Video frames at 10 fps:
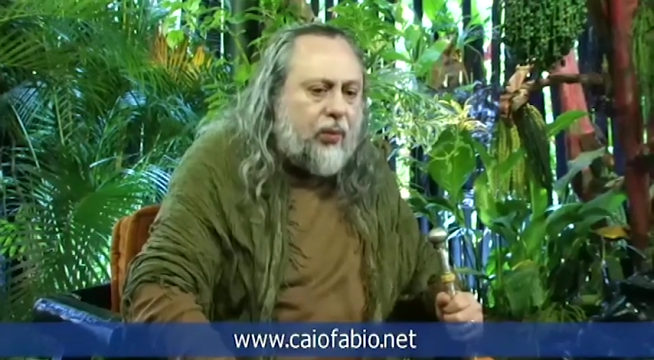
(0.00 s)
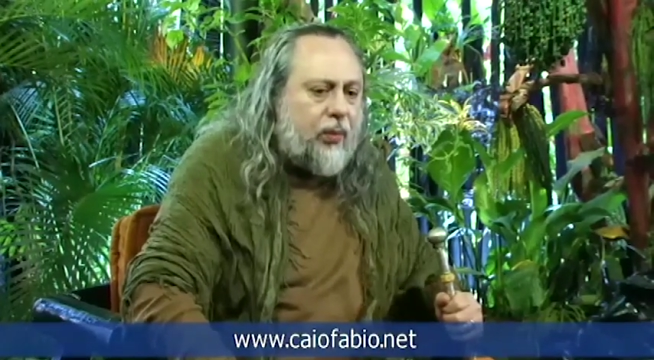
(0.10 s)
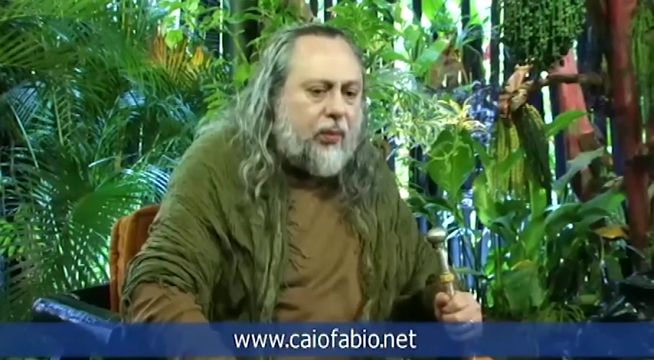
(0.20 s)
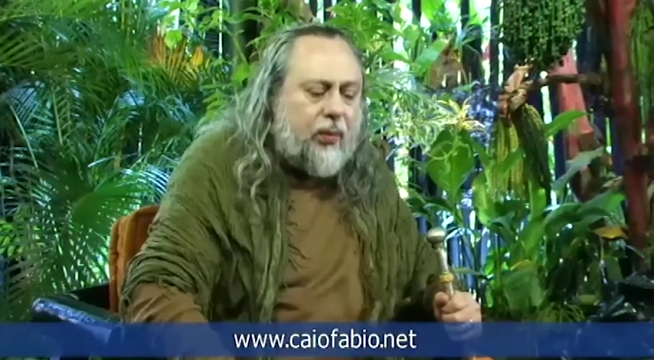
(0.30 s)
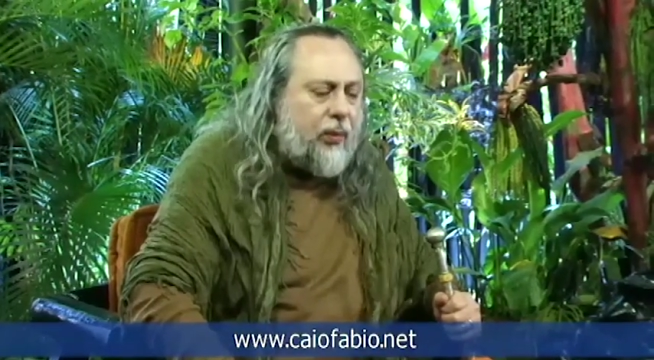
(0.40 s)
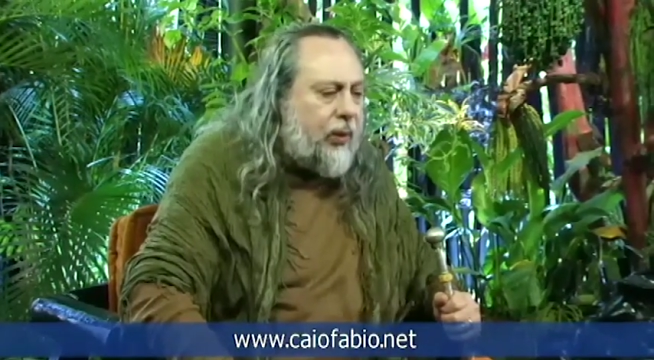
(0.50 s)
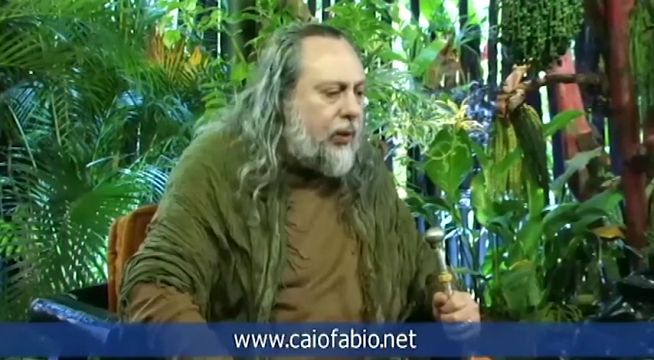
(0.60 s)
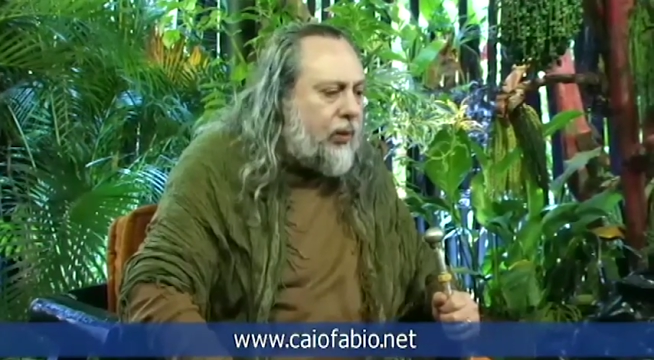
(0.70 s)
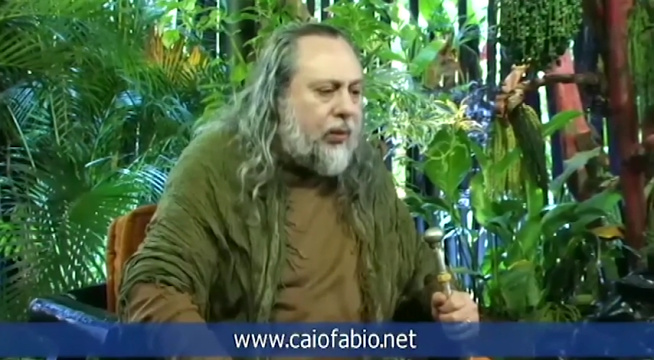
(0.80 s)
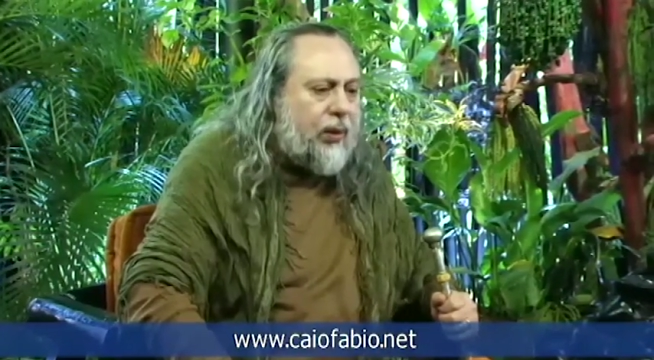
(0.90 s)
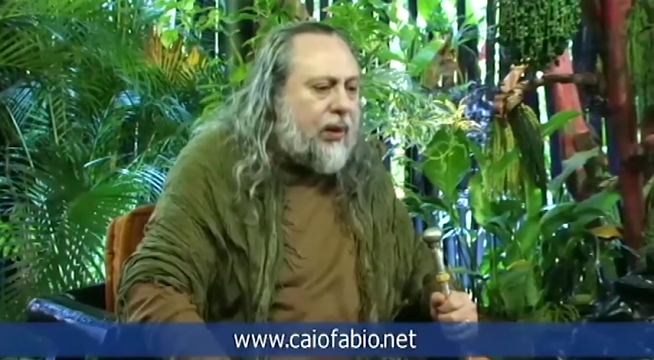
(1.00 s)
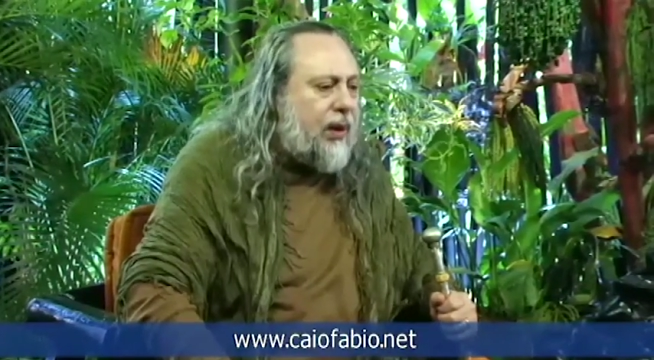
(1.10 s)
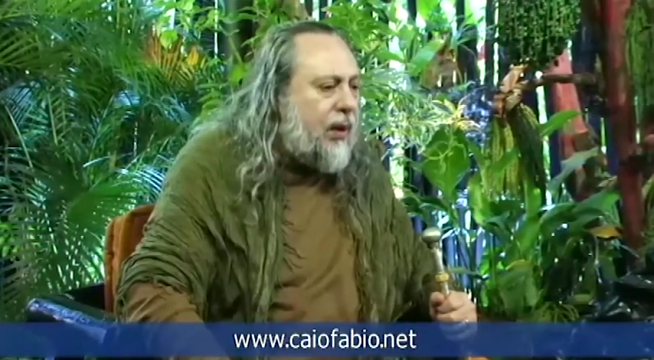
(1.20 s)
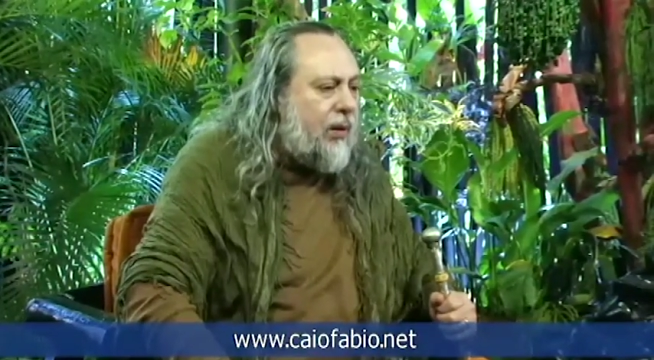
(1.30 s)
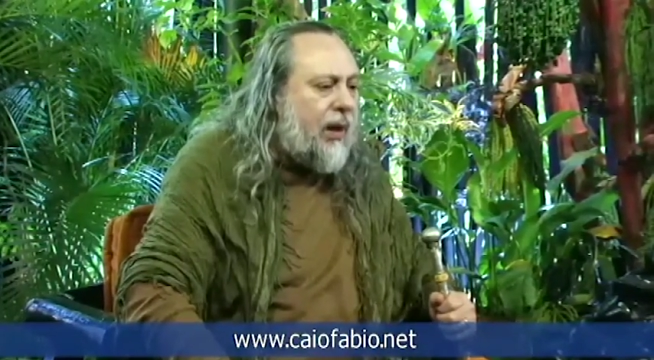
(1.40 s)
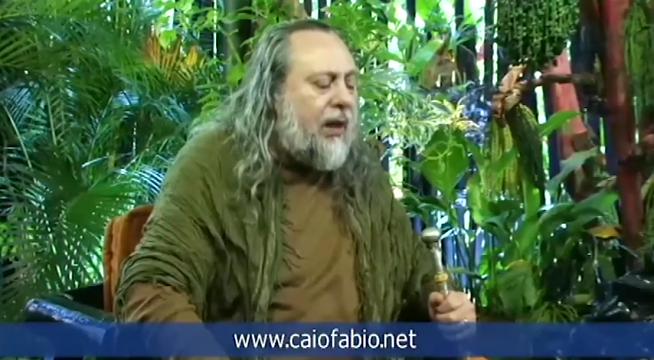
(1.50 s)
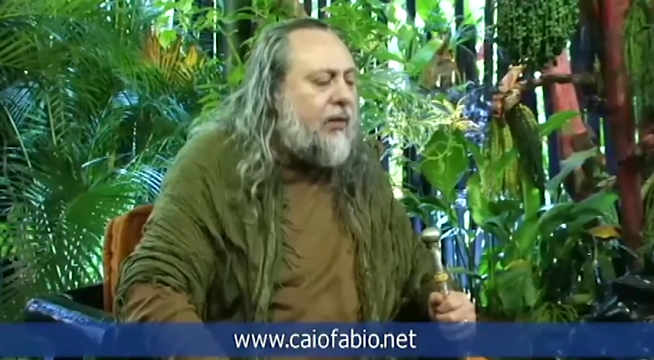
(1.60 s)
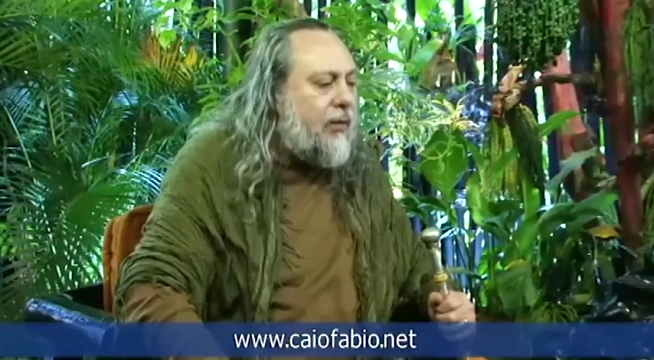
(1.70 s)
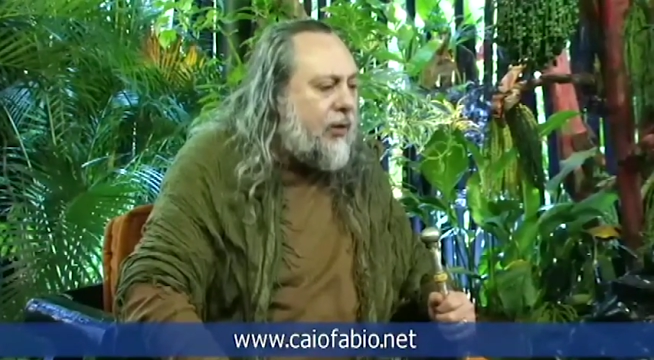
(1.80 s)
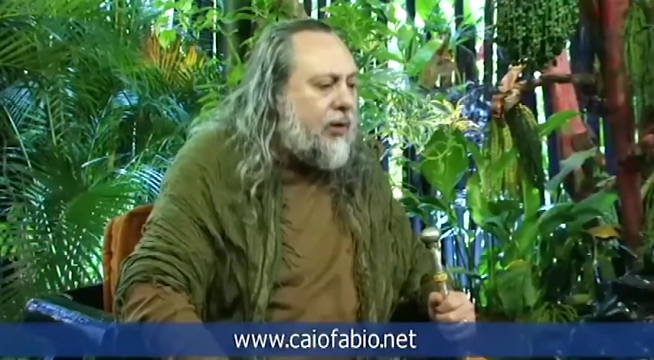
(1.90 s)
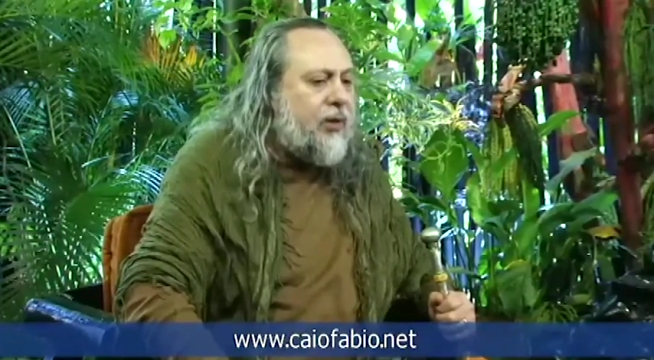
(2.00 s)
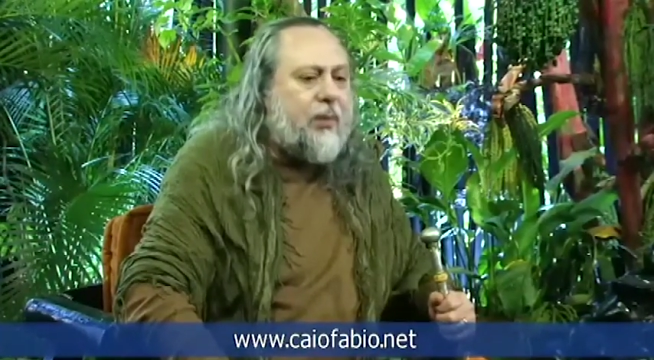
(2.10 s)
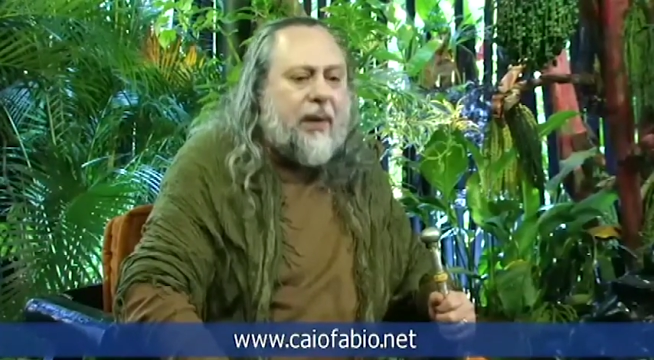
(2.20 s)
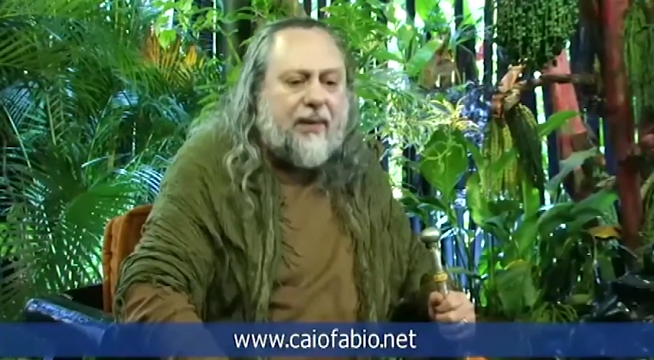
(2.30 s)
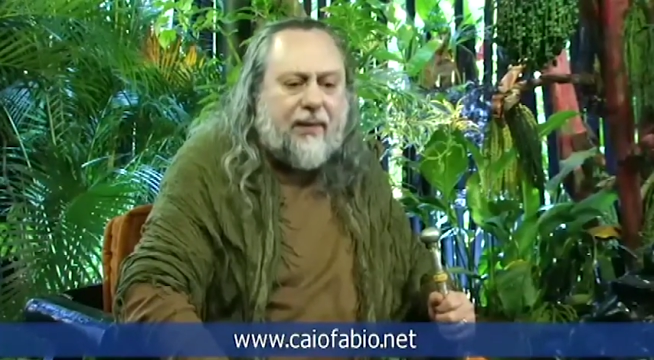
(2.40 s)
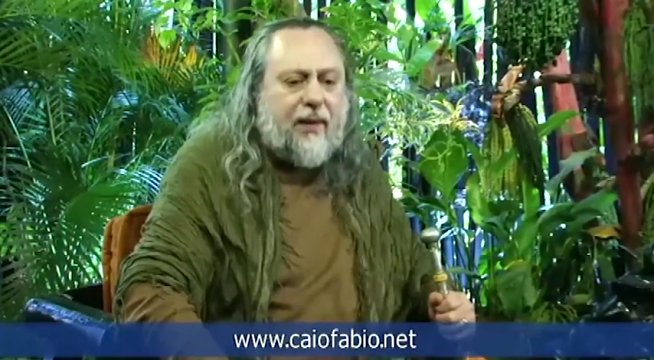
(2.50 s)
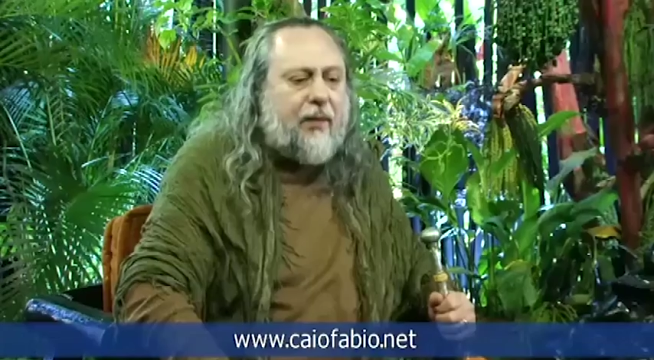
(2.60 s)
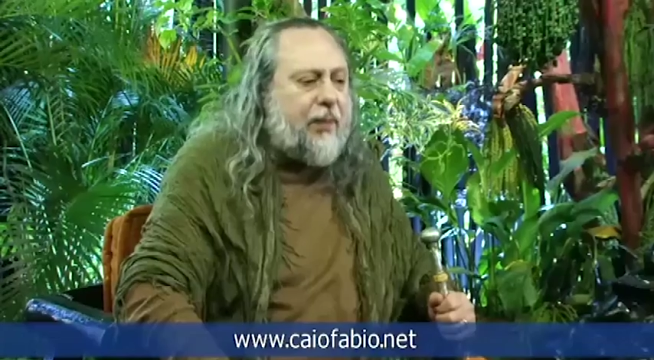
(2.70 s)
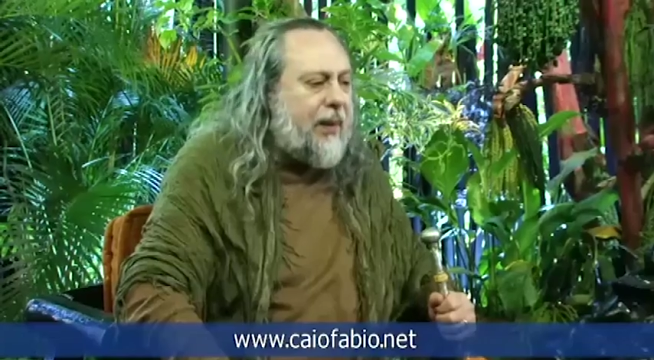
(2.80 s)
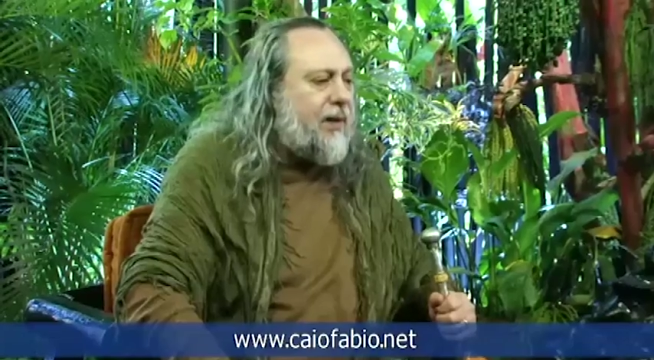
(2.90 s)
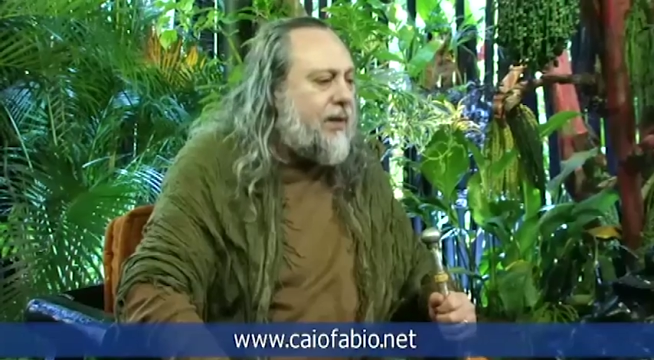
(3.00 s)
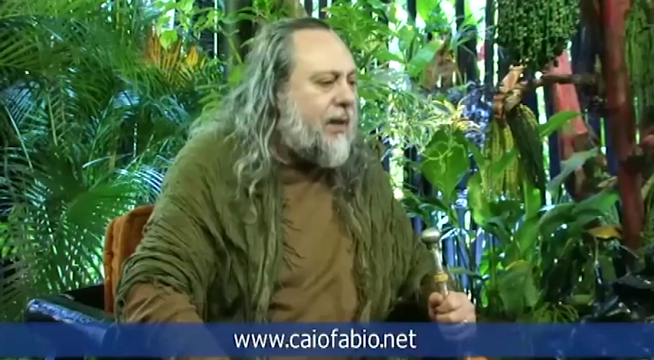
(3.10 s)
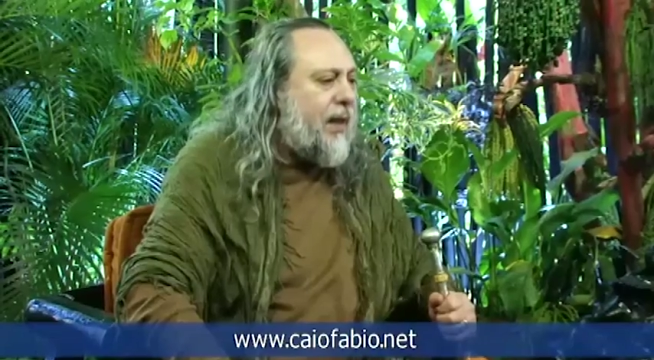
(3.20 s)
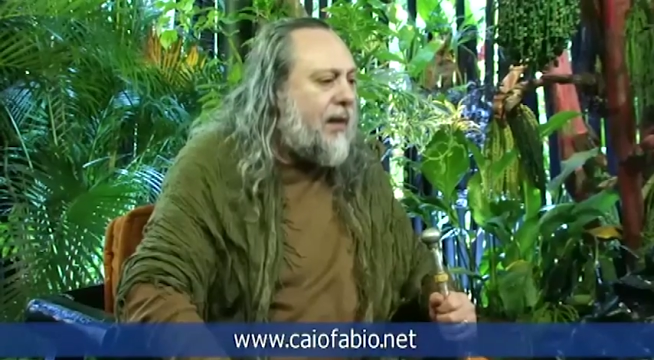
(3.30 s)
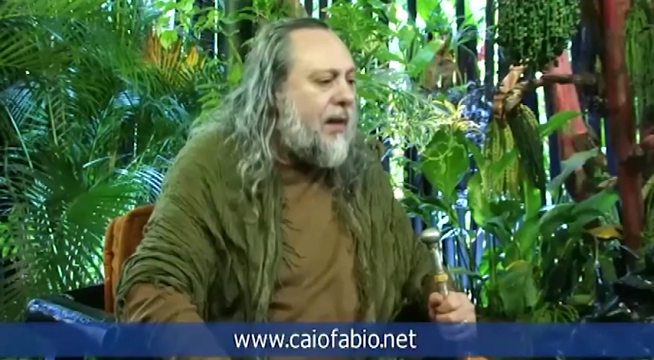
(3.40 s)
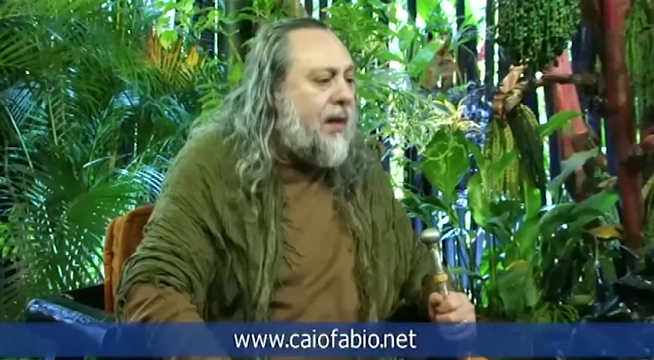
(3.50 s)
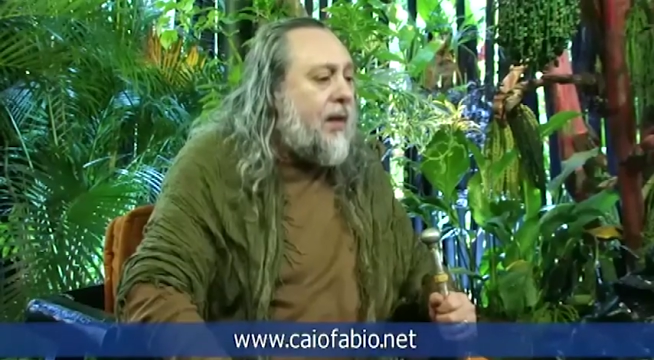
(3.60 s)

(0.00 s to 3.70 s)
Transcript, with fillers: muito cão raivoso passando pela estrada.